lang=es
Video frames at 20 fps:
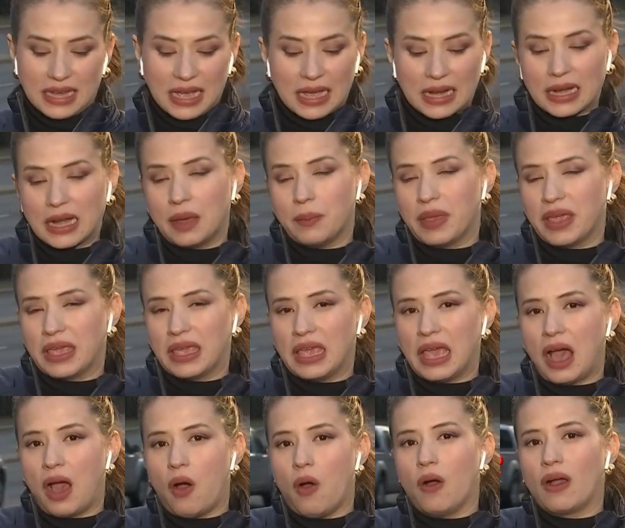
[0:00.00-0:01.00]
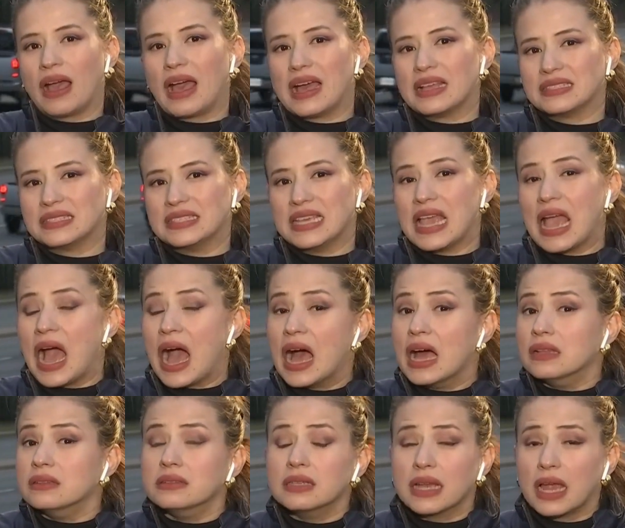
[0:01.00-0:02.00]
Carla Mejía o casi
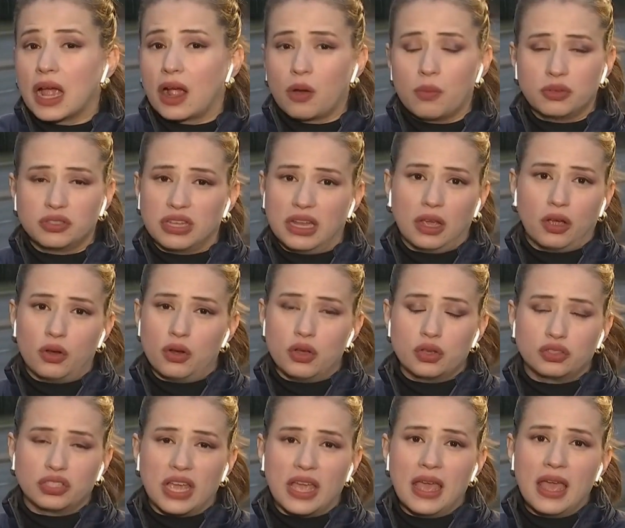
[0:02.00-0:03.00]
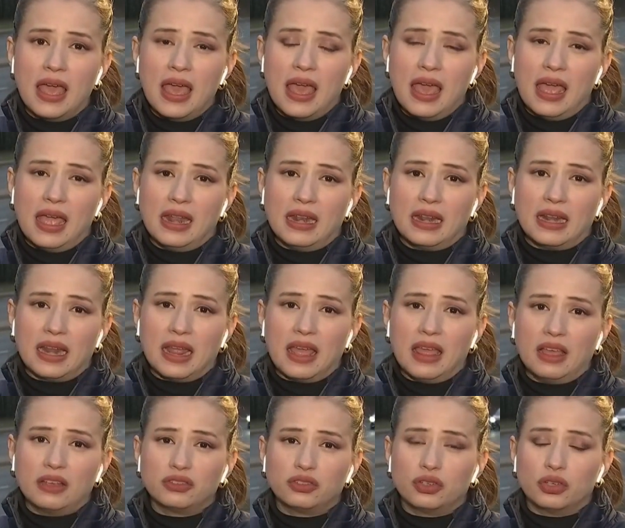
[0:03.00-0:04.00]
Andrea, como se le conoce en
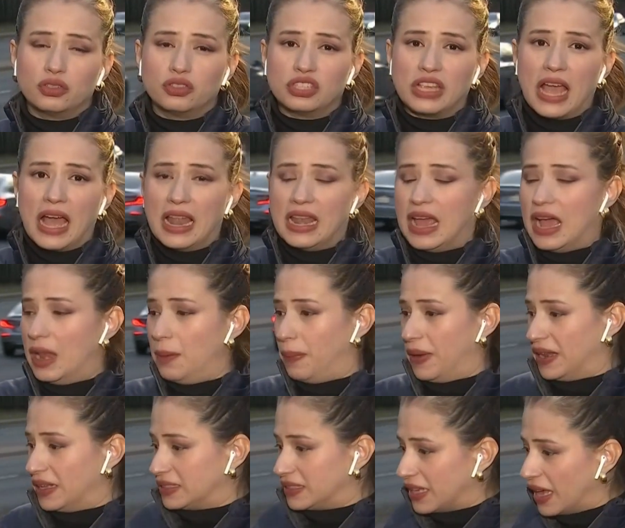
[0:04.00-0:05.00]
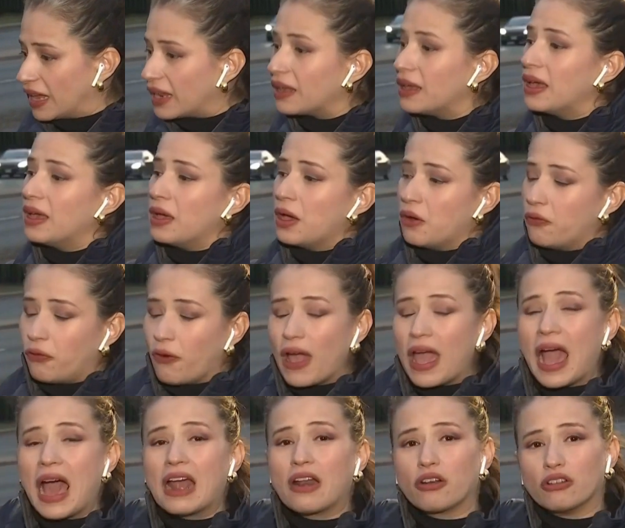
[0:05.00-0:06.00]
redes sociales, al parecer
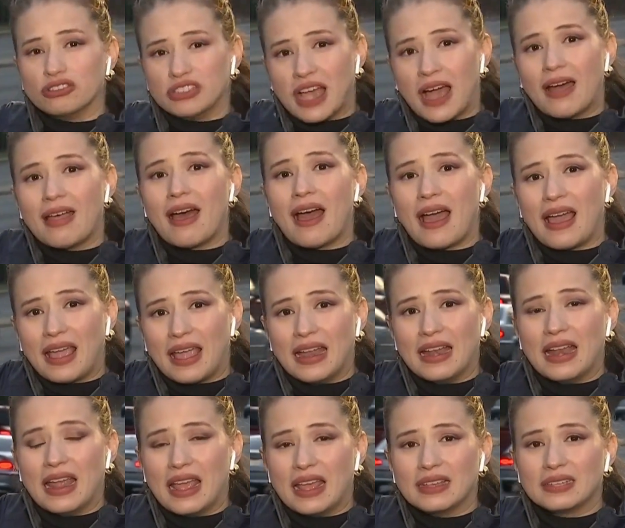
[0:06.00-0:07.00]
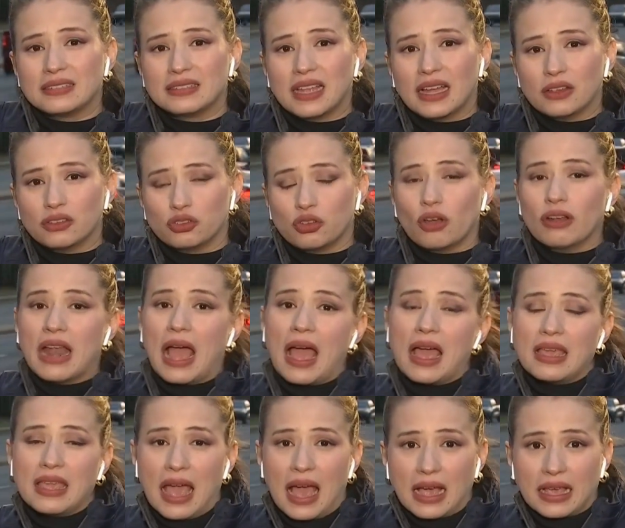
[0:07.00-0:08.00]
fue arrollada en esta zona
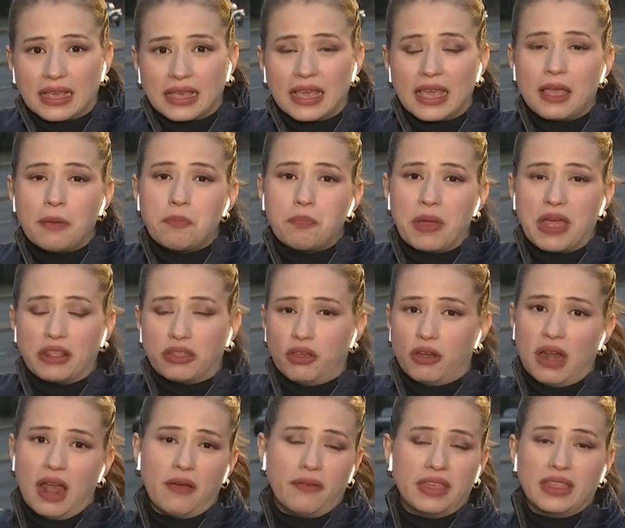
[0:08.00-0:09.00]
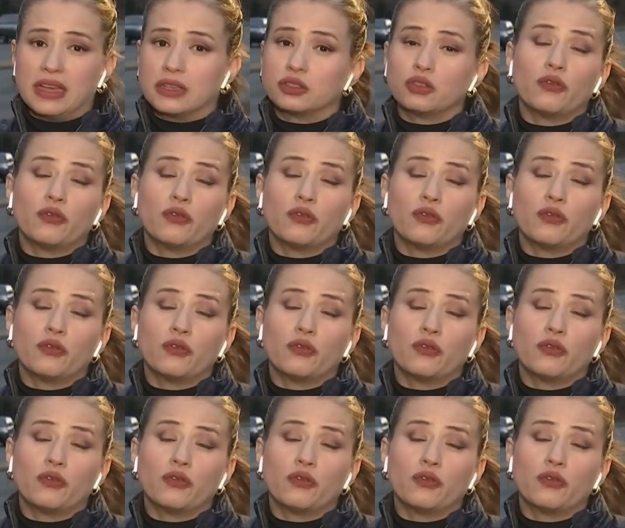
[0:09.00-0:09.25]
y aquí perdió la vida.